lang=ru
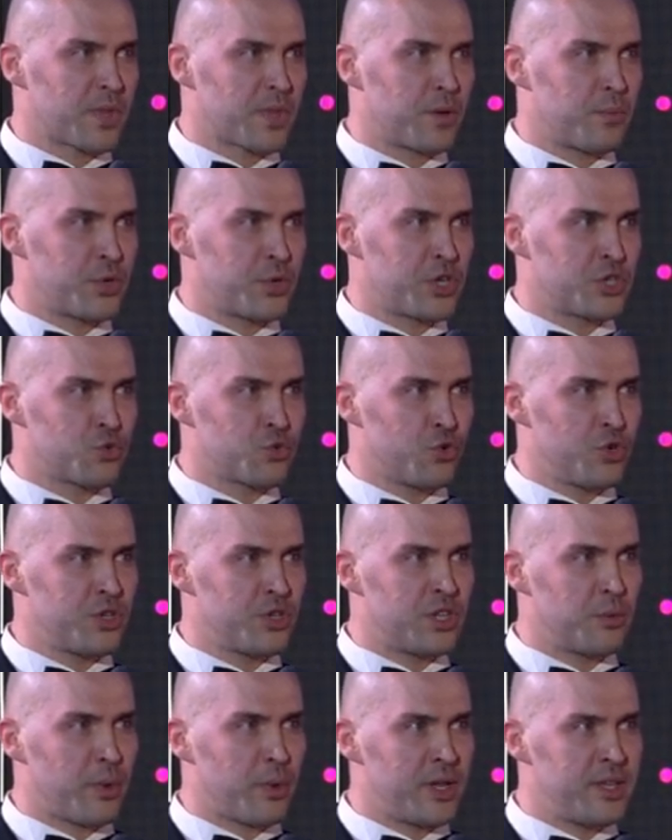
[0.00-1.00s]
происходит
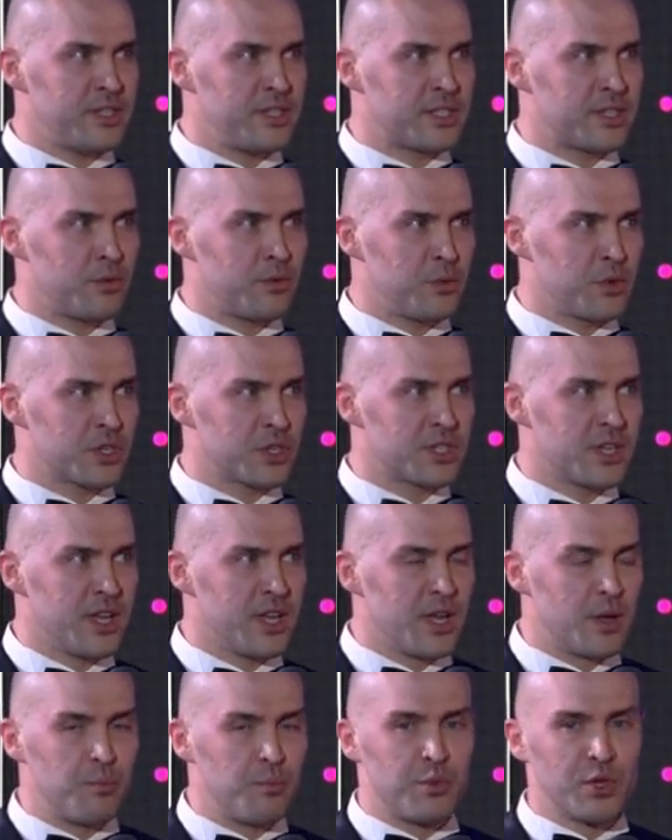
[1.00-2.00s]
дополнительный выброс
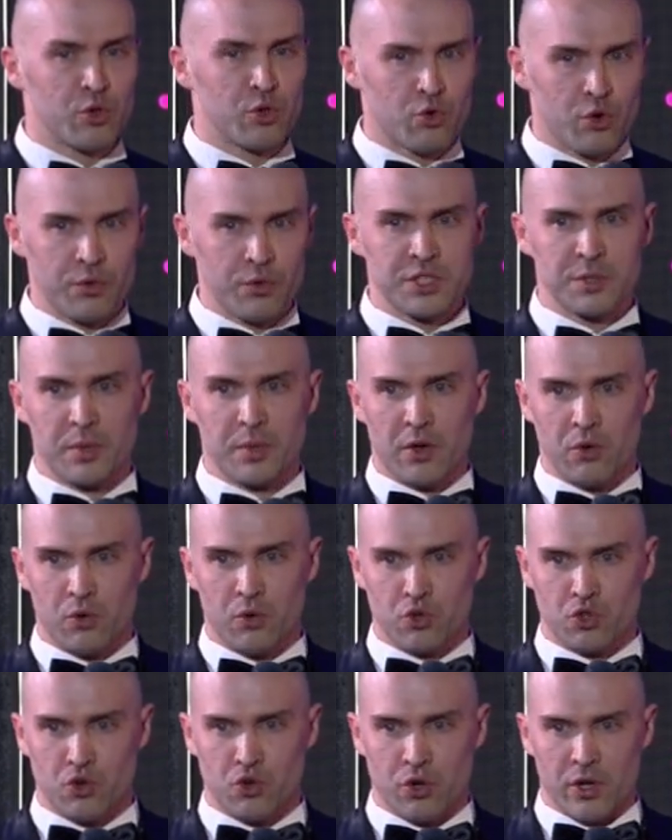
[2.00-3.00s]
белков
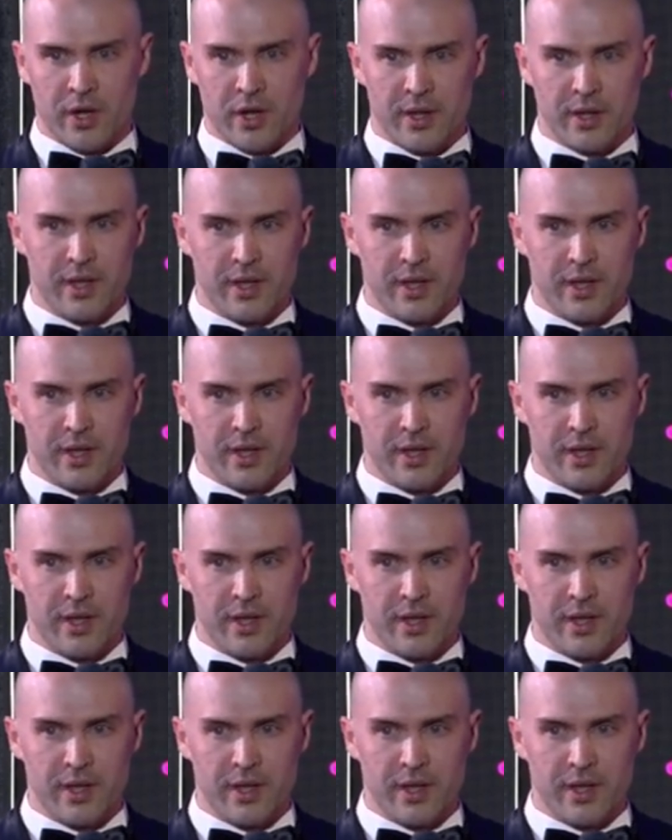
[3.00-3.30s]
теплового шока.